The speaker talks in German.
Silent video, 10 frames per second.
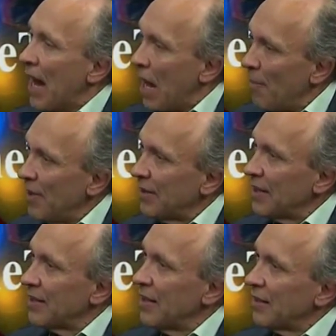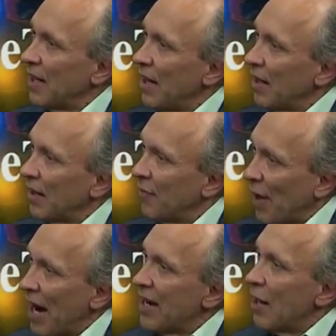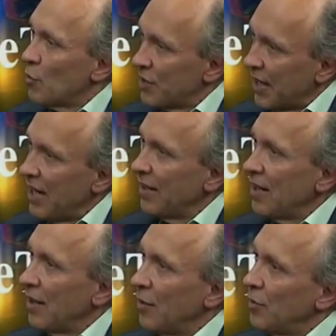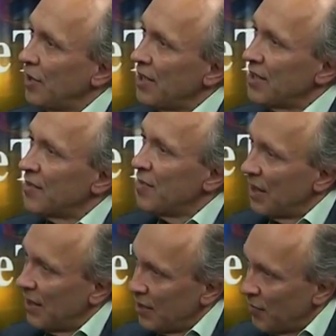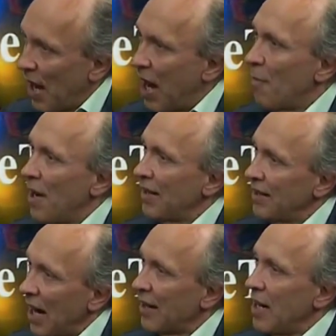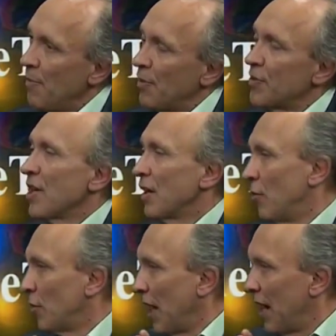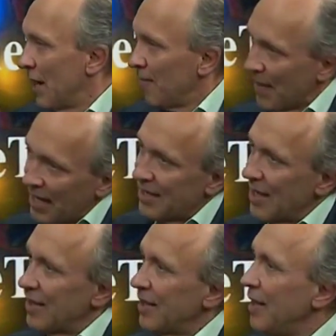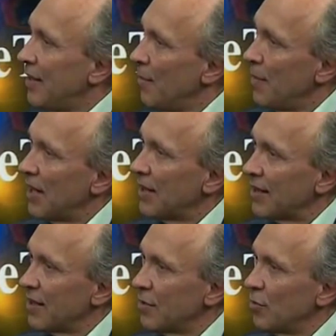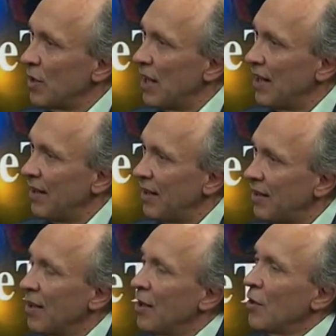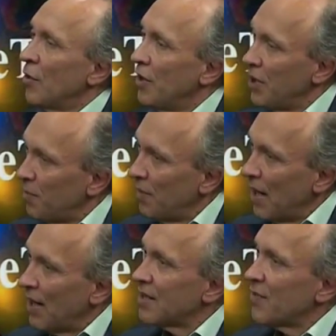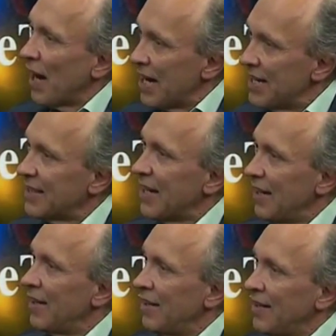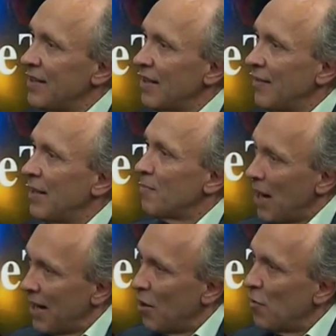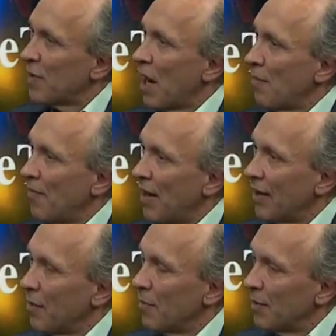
aber dass er da frei rausgehen kann und dieses wirklich verarbeiten, annehmen und sagen, okay, das lasse ich hinter mir, das ist nun erledigt genau. und ich will als freie Seele in dieser Welt meine Aufgabe wahrnehmen.